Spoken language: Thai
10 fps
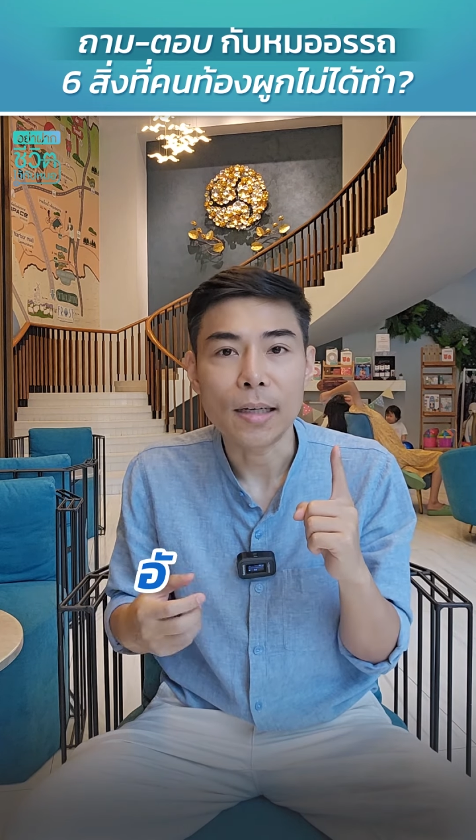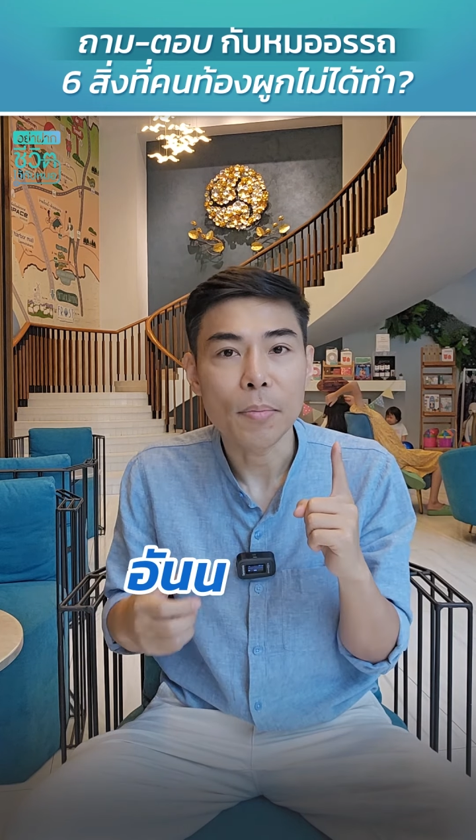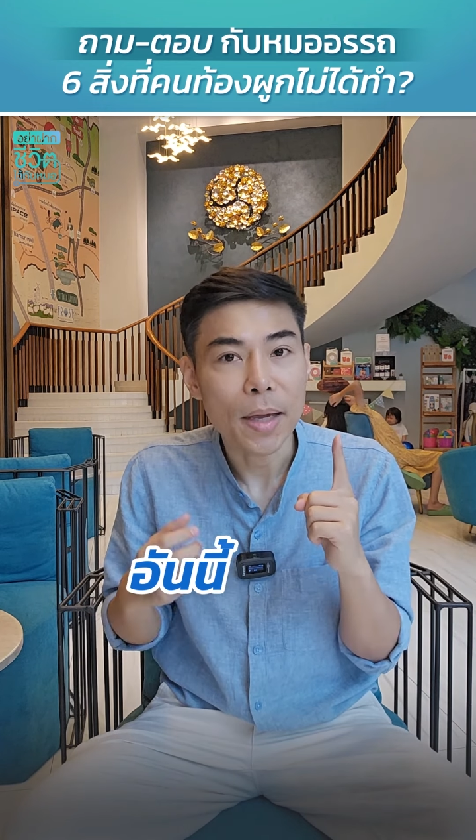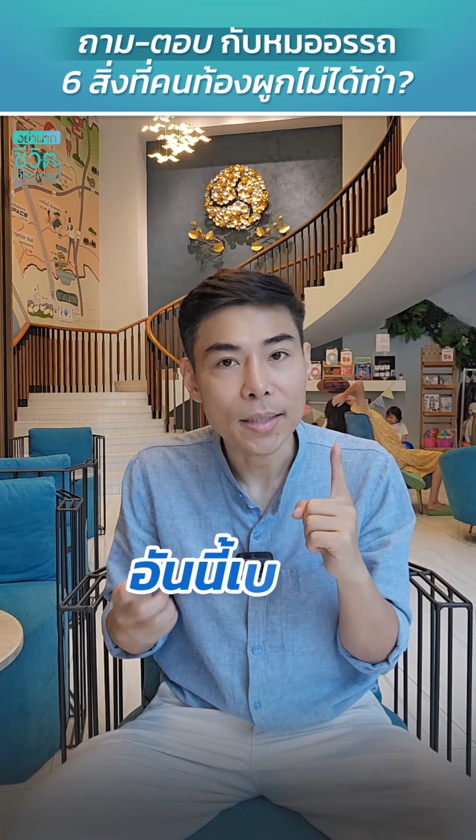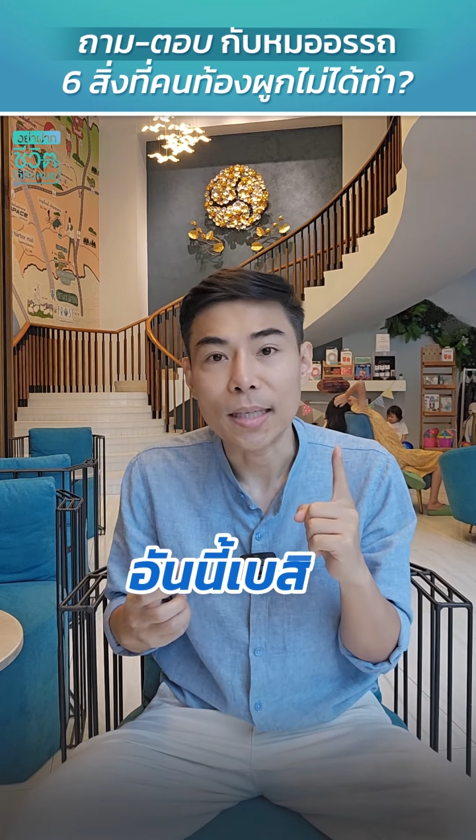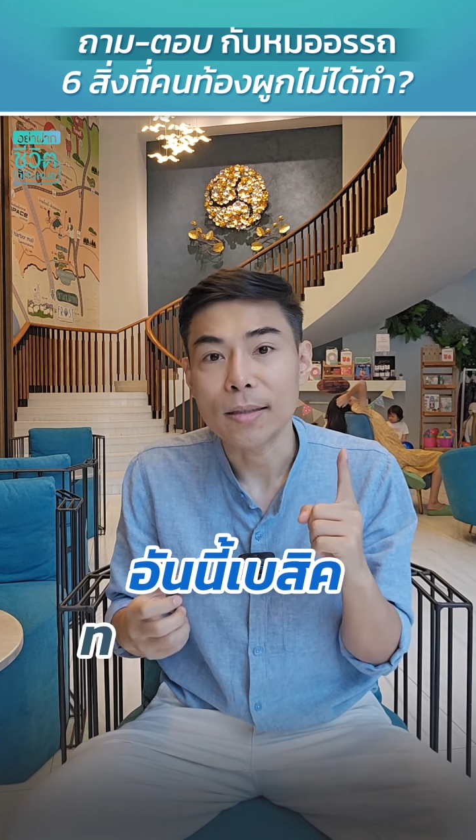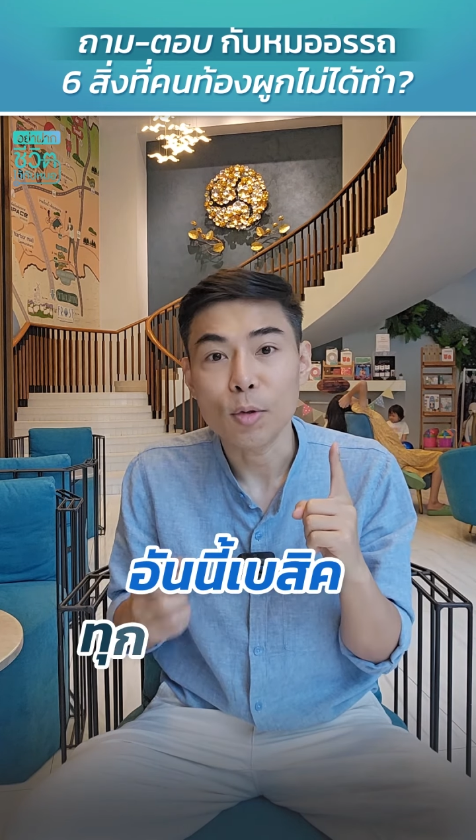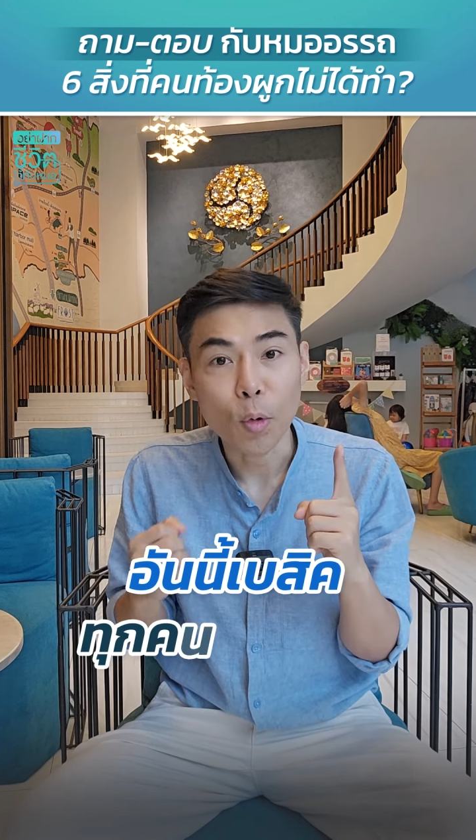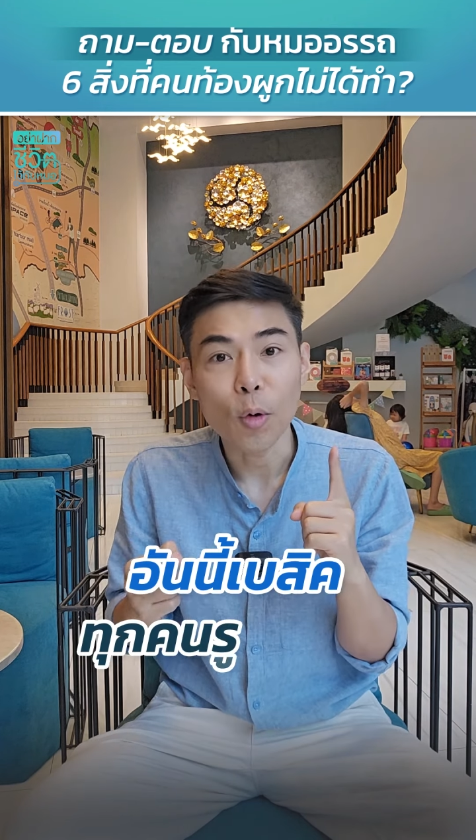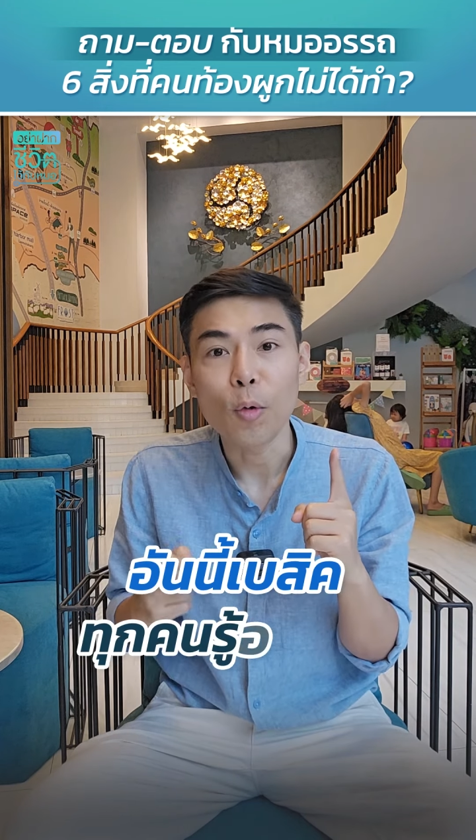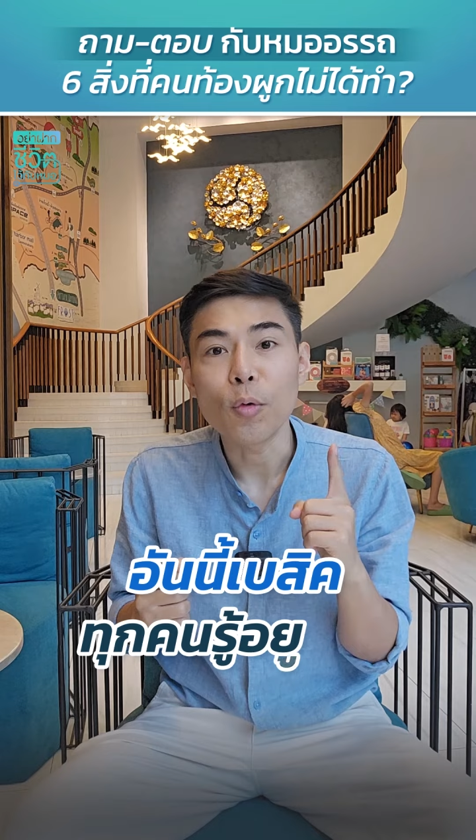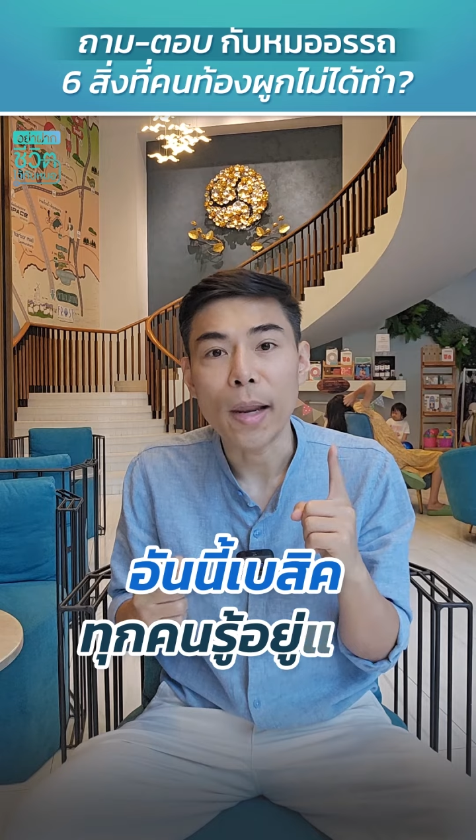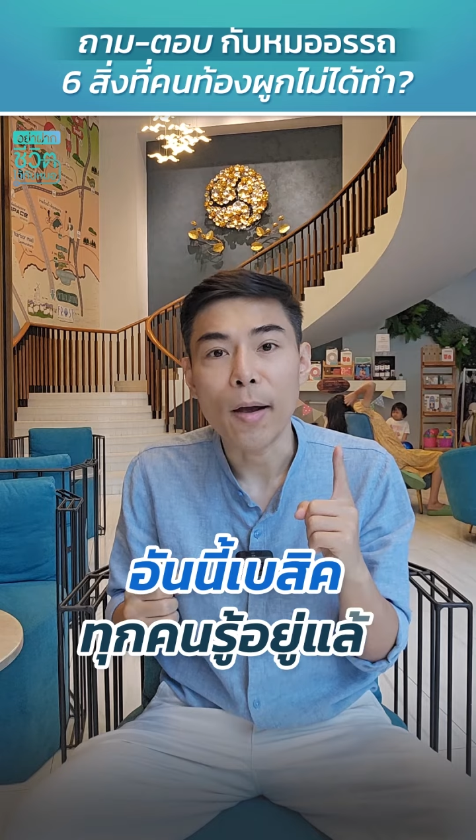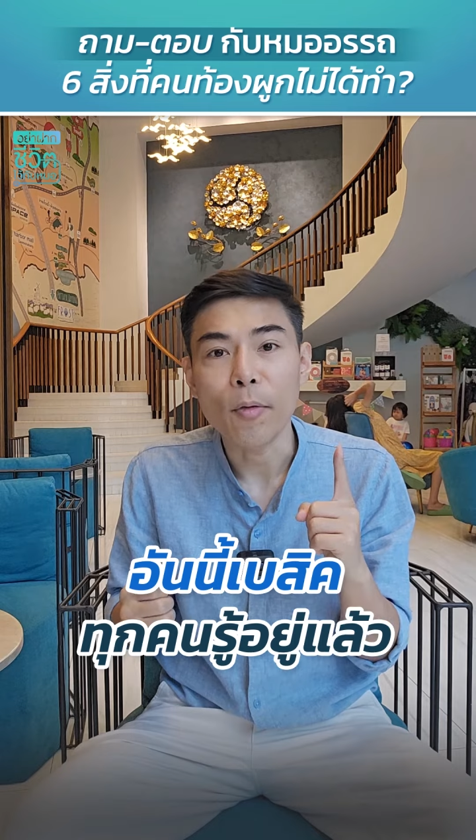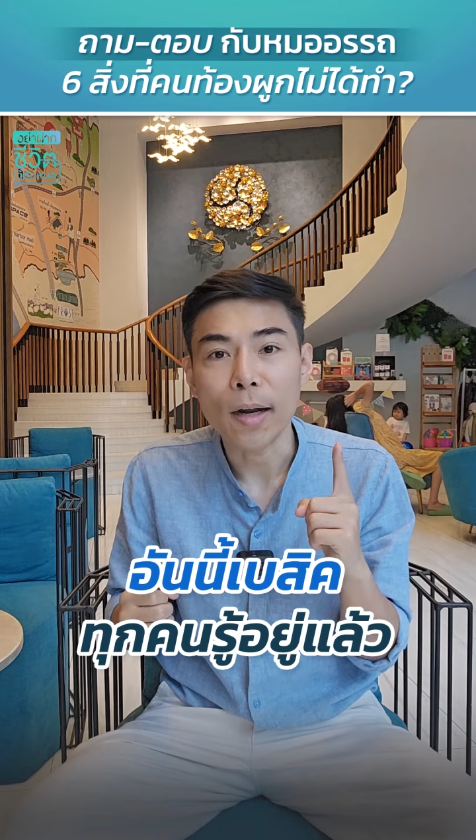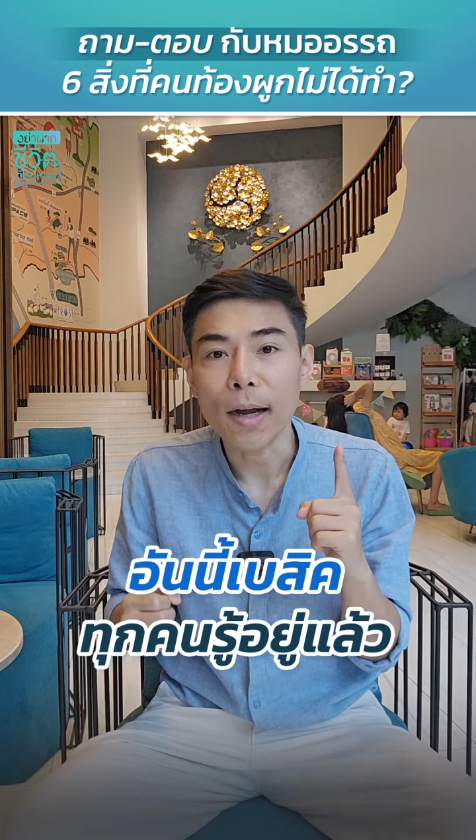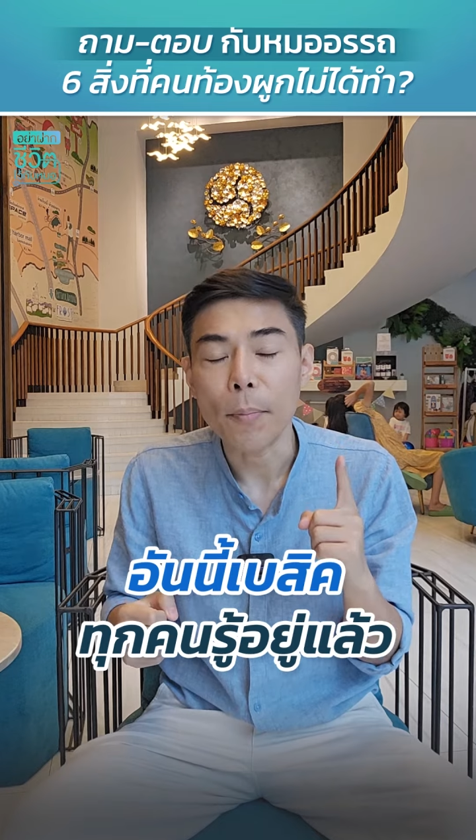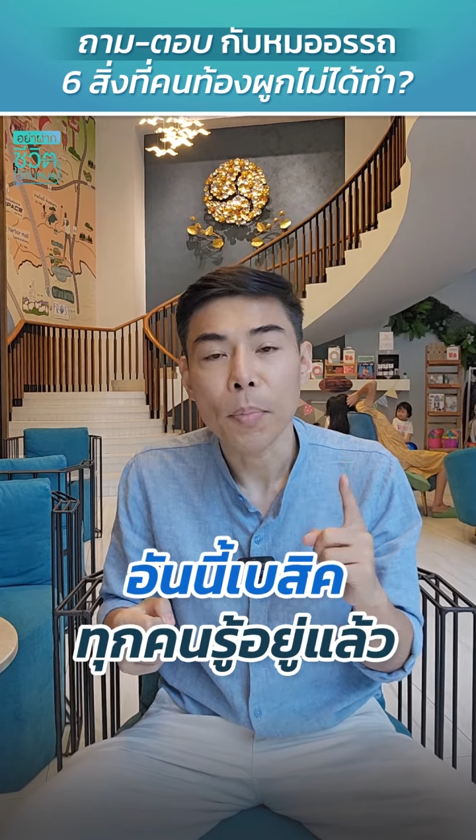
อันนี้เบสิกทุกคนรู้อยู่แล้วนะครับ